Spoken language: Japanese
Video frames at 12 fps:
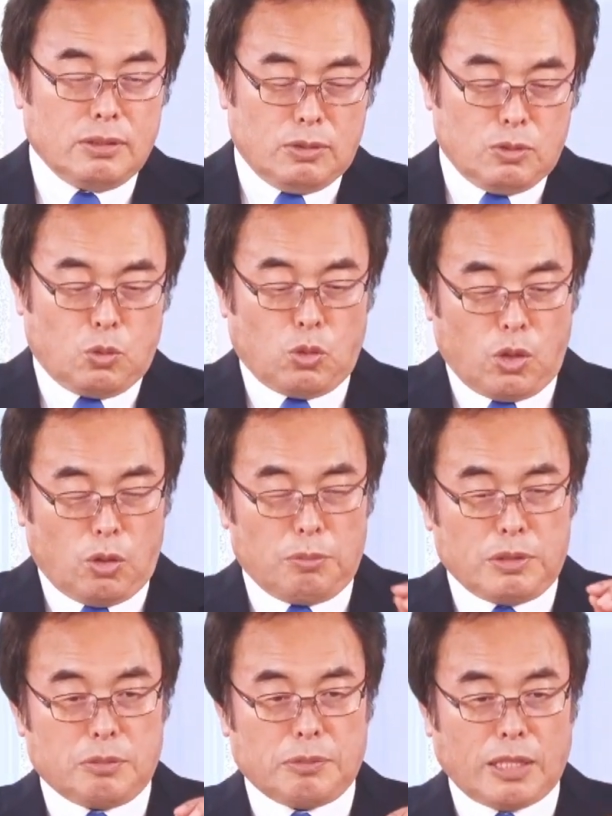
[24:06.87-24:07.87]
これを見
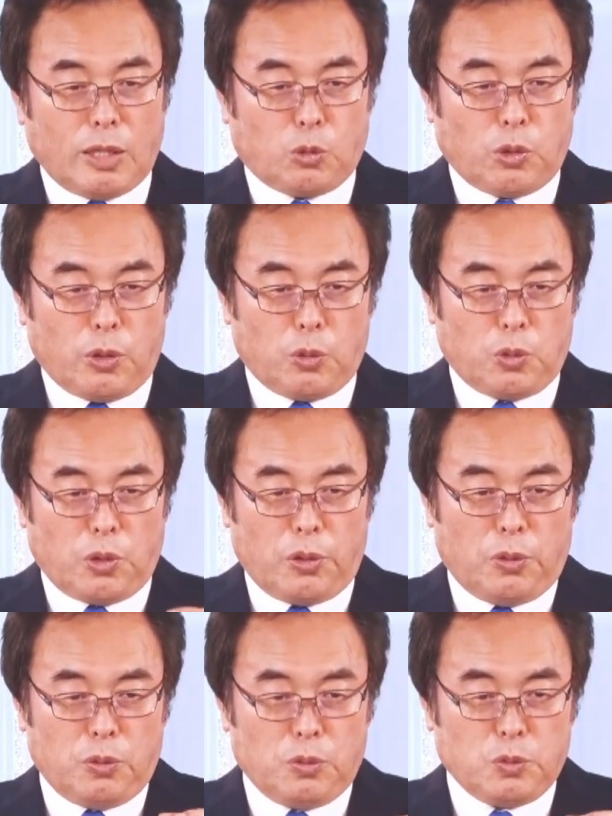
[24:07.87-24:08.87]
つめなさいこれをこれこ
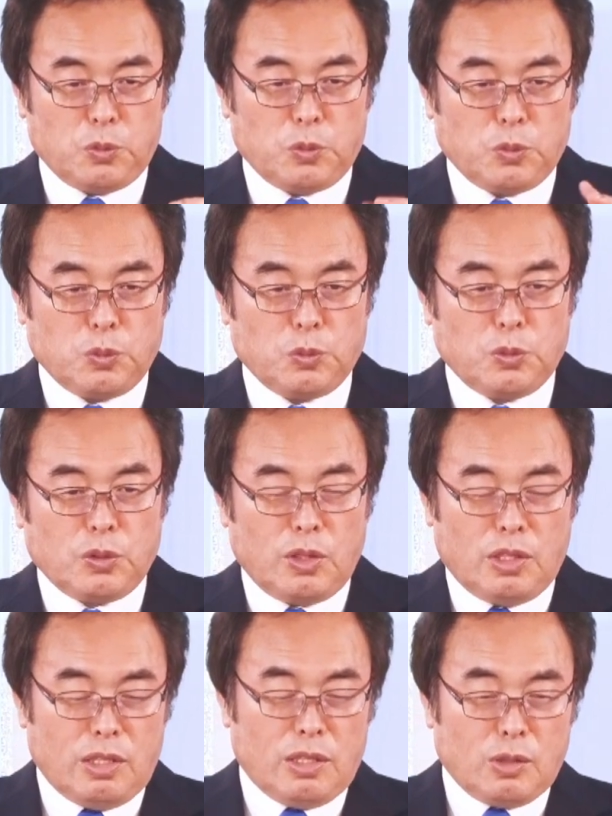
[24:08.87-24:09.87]

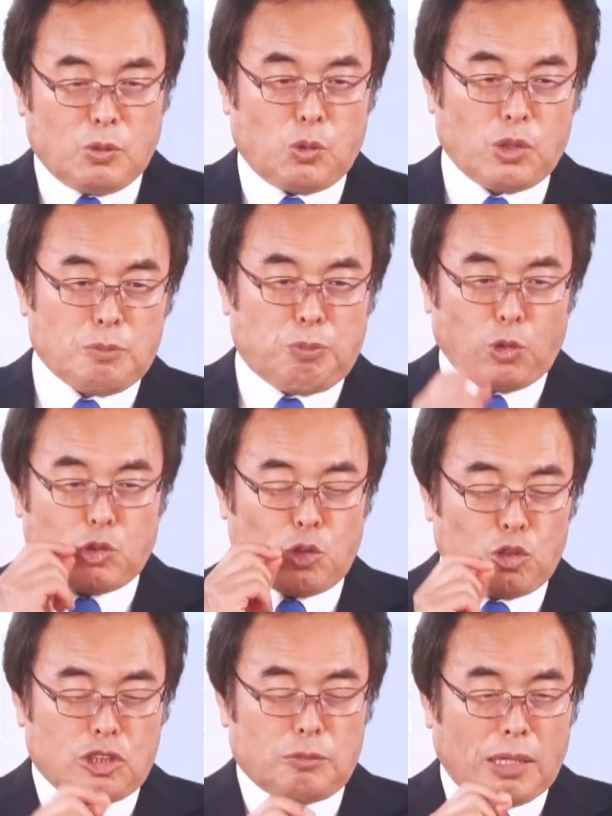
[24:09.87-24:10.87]
こに牧師の
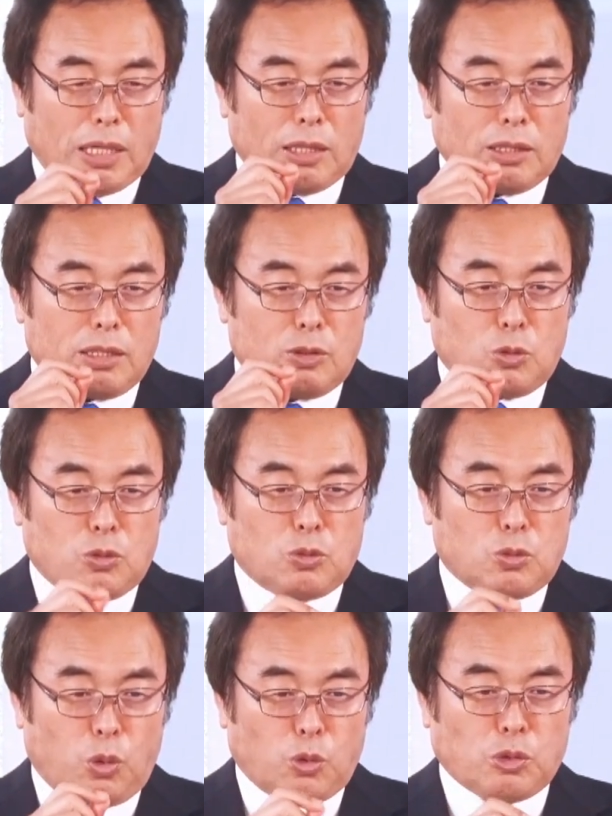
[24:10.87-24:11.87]
翼が
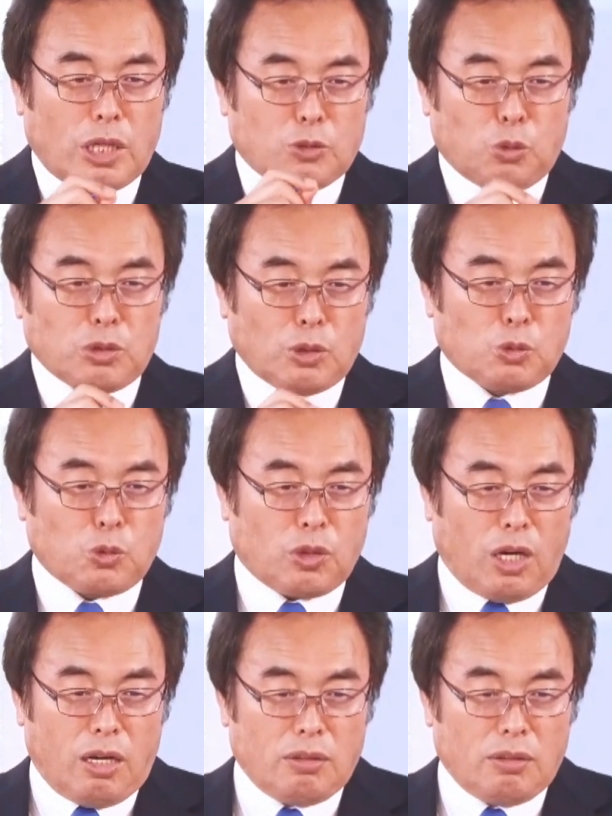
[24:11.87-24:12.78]
どれぐらい飛んでいくのか